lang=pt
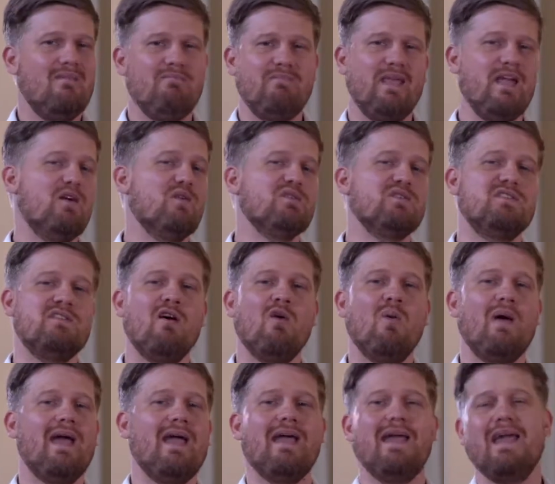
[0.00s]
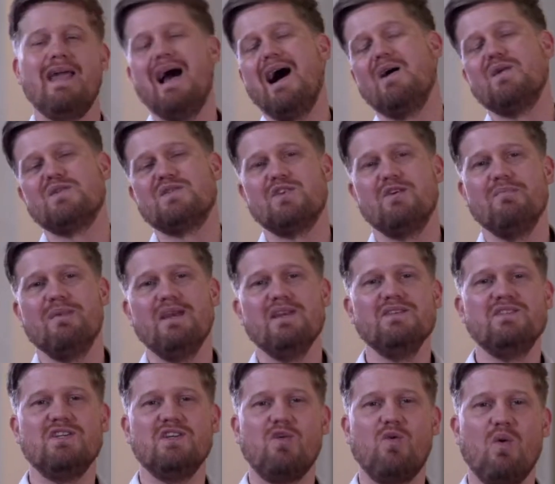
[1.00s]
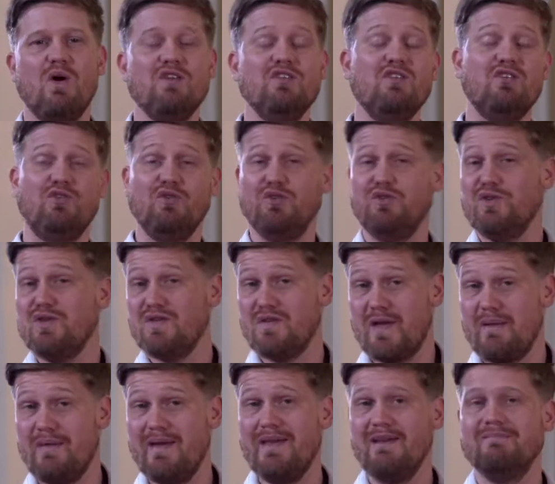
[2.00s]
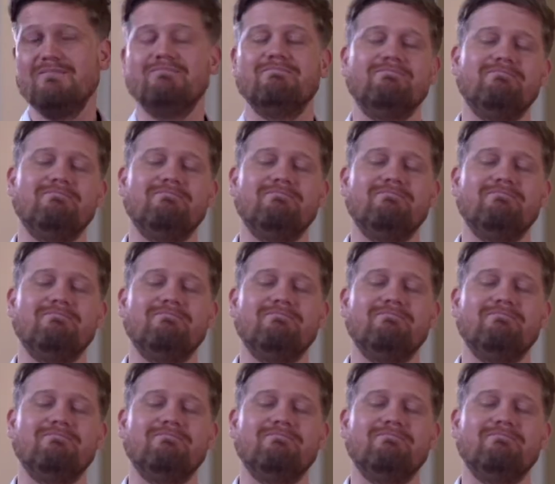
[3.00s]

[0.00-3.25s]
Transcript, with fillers: Deus não é real somente quando tudo nos vai bem.